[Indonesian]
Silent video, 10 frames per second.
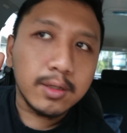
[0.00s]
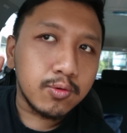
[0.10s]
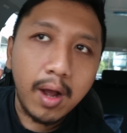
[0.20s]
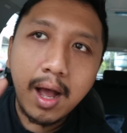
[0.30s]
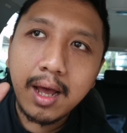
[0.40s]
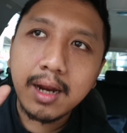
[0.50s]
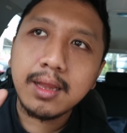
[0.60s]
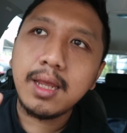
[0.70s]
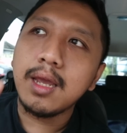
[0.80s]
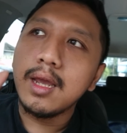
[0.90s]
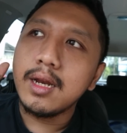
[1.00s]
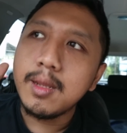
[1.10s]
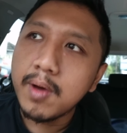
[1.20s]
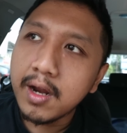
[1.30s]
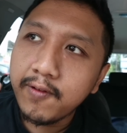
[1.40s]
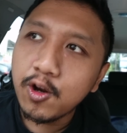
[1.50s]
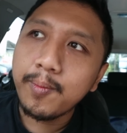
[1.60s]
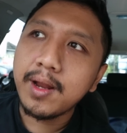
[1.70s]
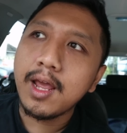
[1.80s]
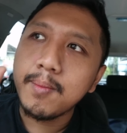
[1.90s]
Gue gak ngerti di mana
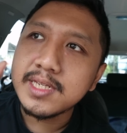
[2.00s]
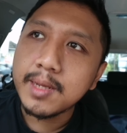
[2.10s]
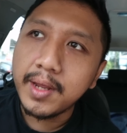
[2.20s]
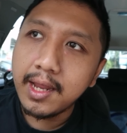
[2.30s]
fenomena yang bisa